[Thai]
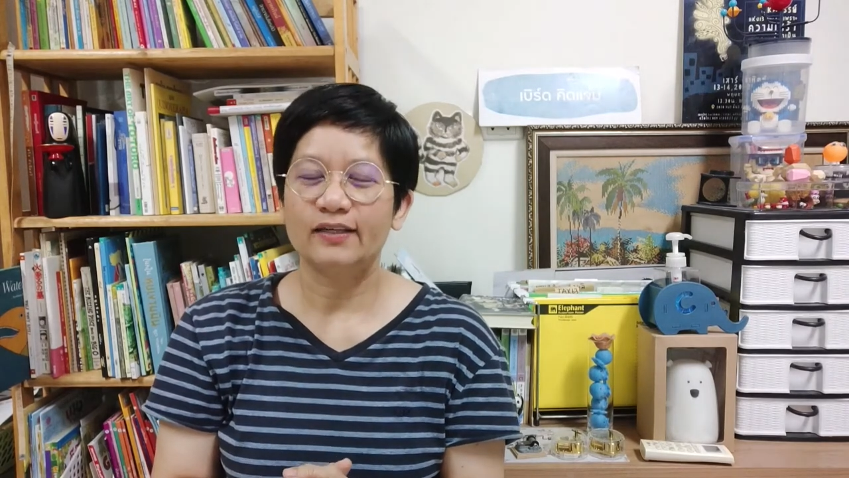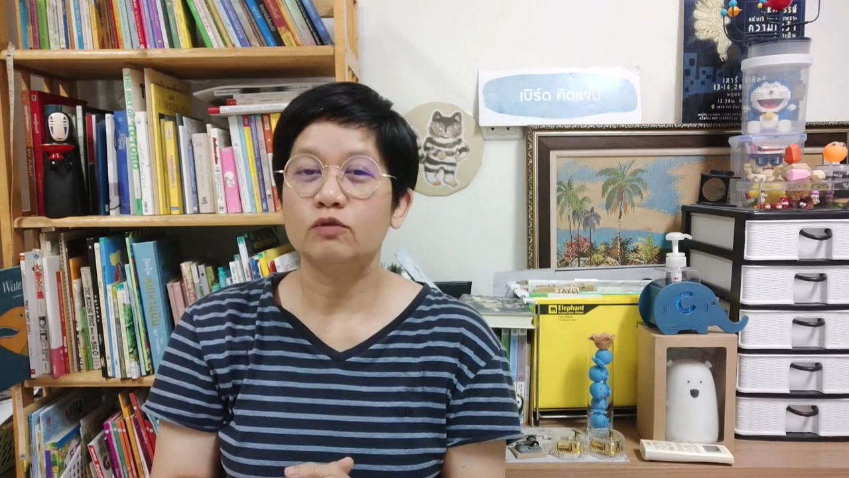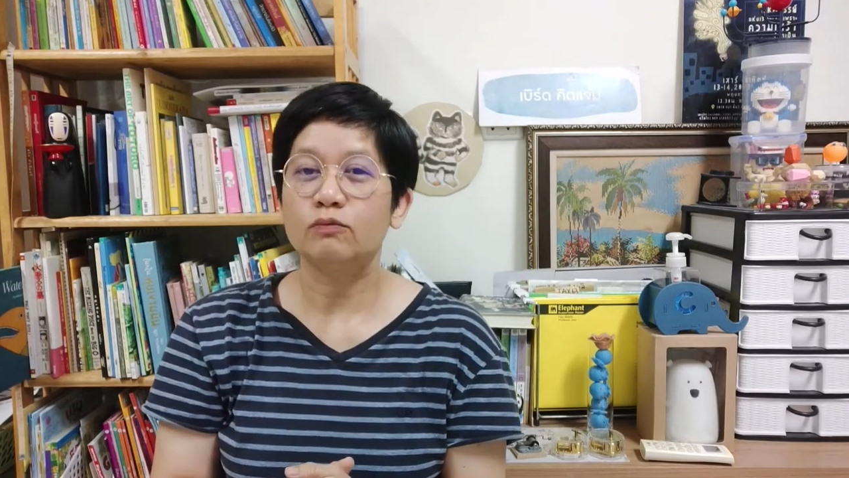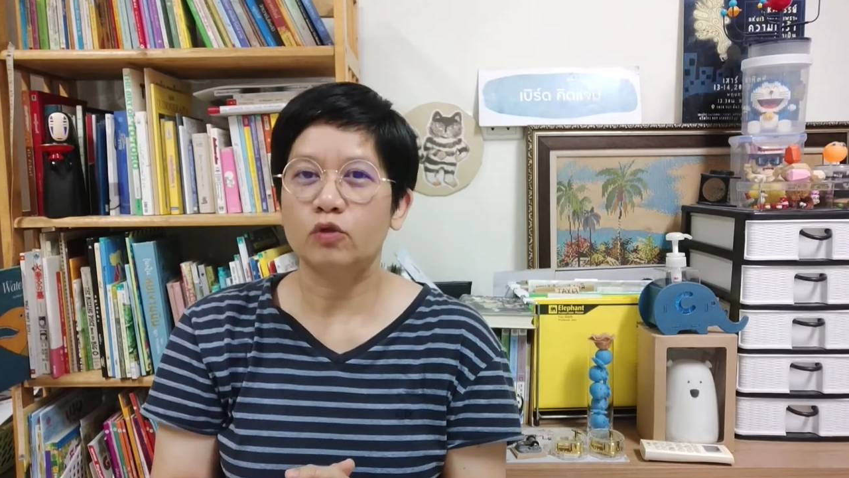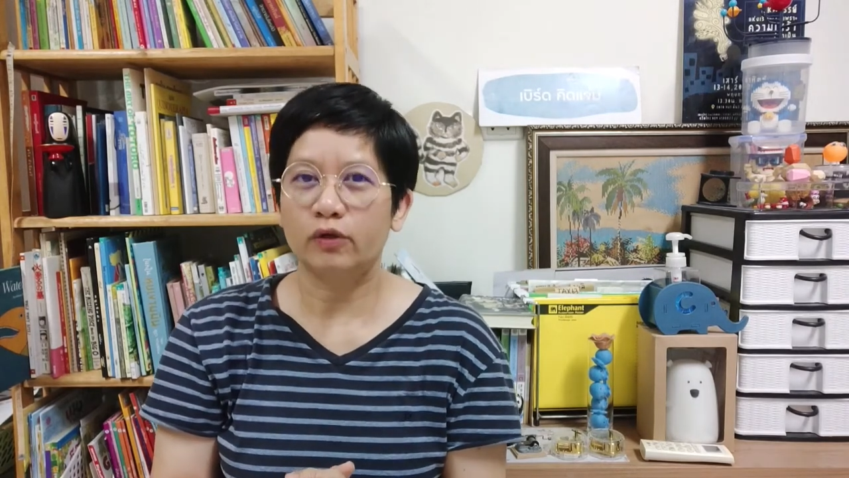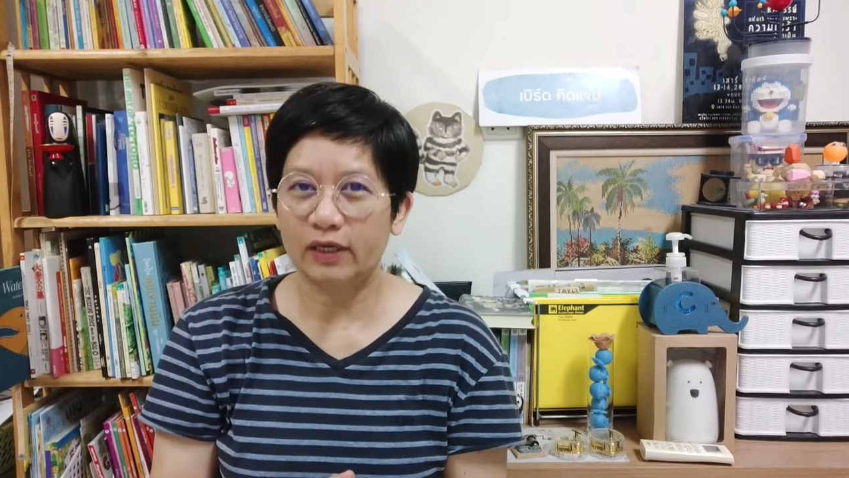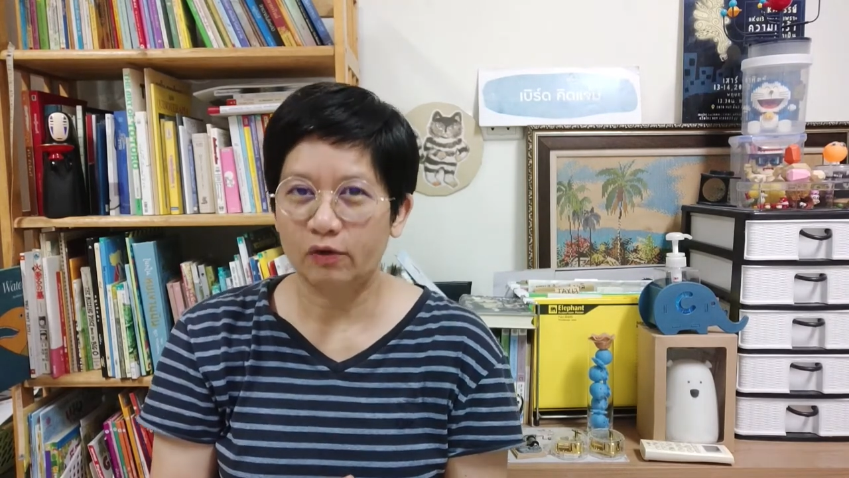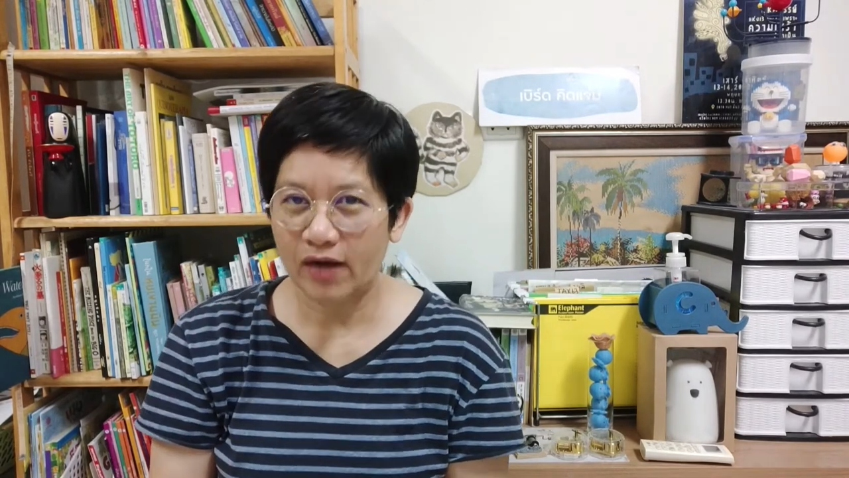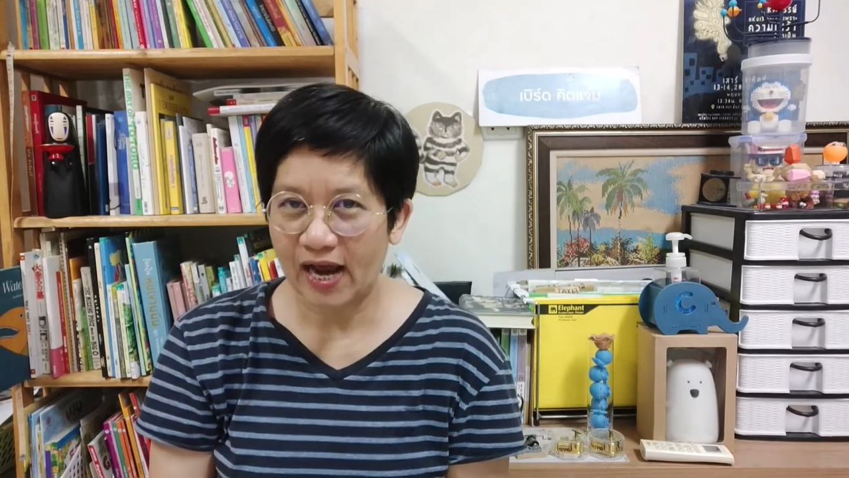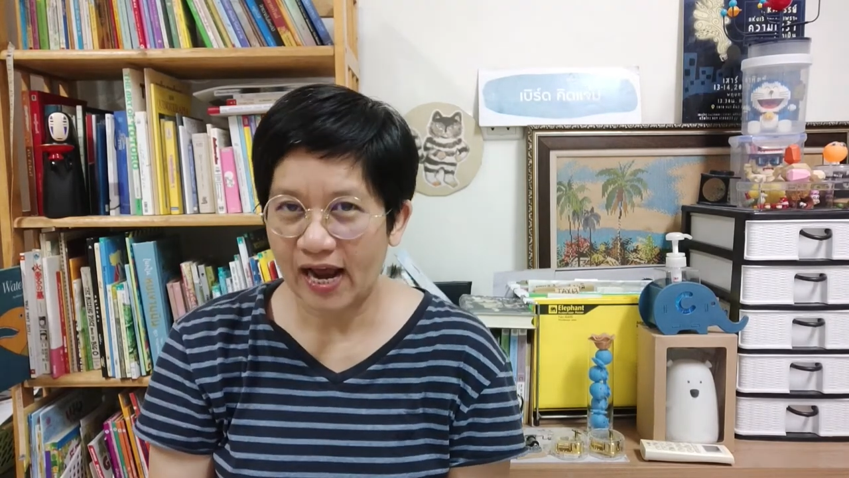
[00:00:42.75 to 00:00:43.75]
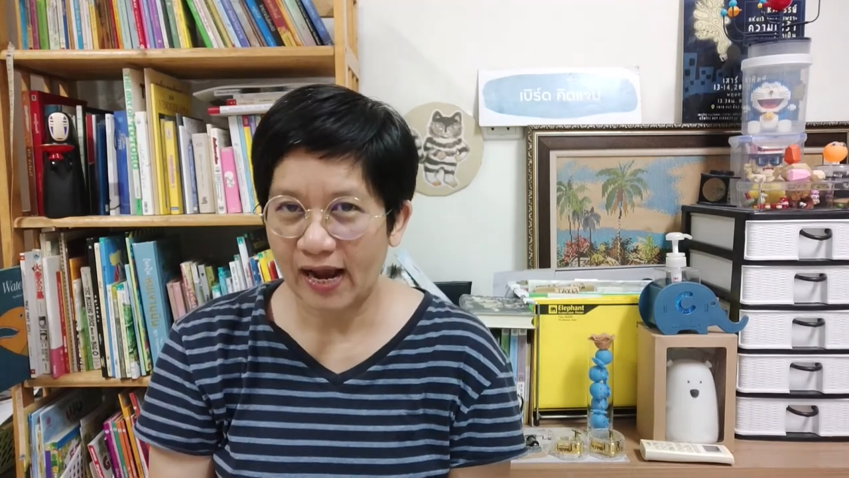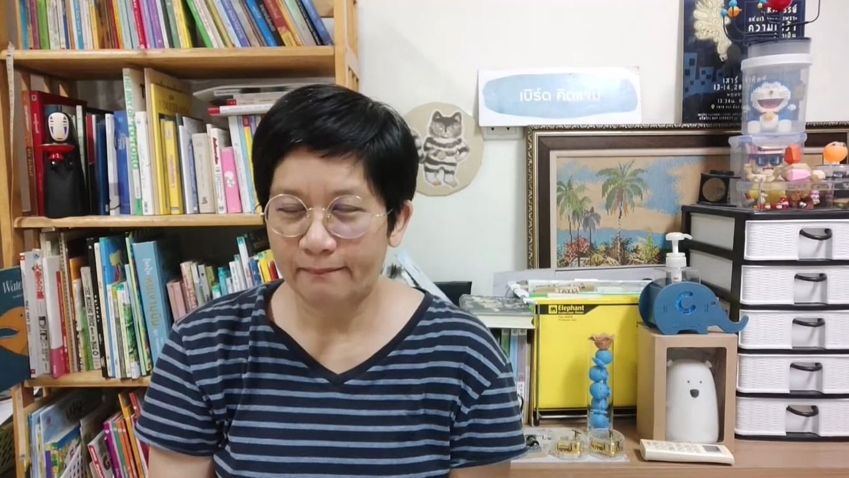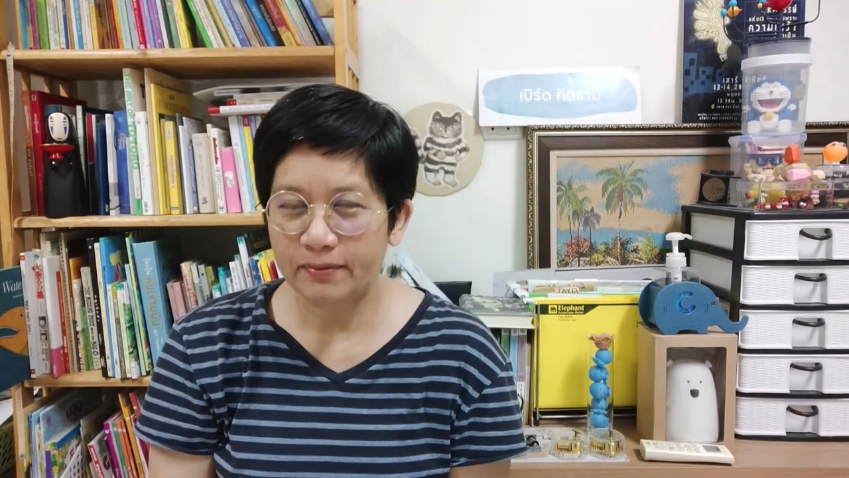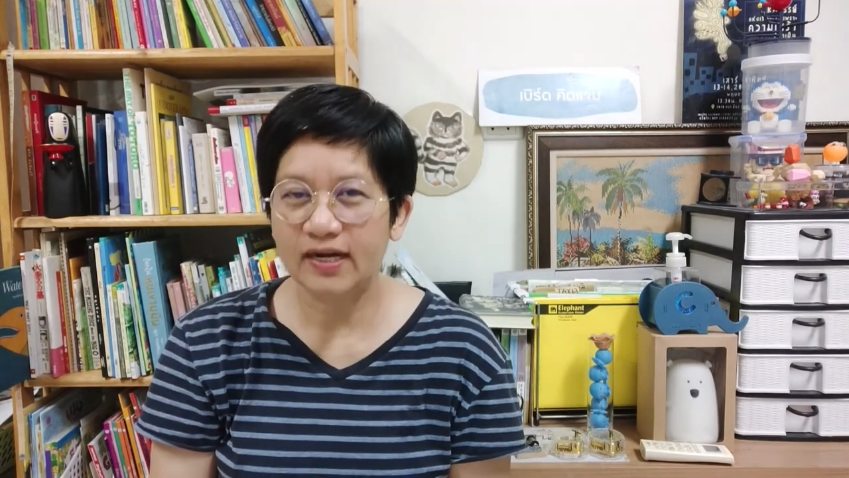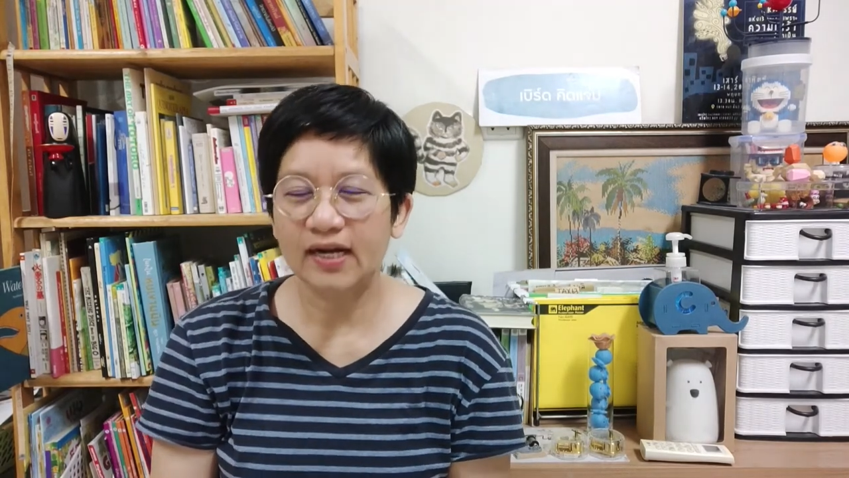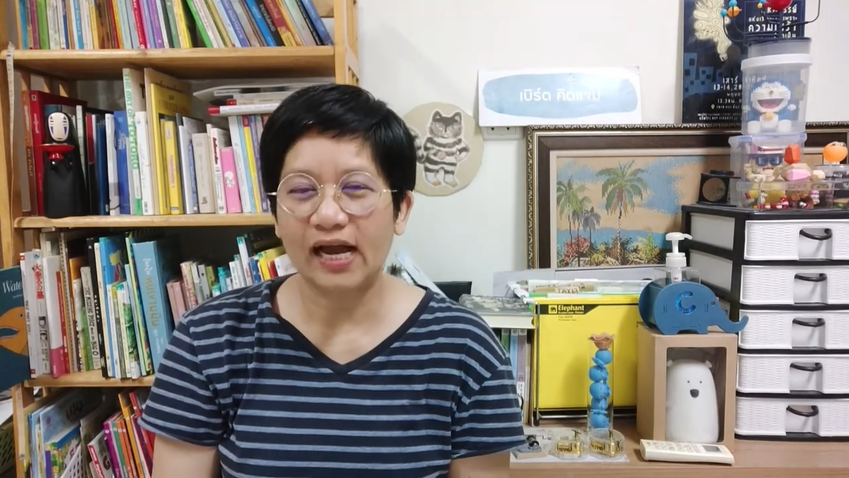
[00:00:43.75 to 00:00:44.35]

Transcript: ชุมชนกรุณาเพื่อ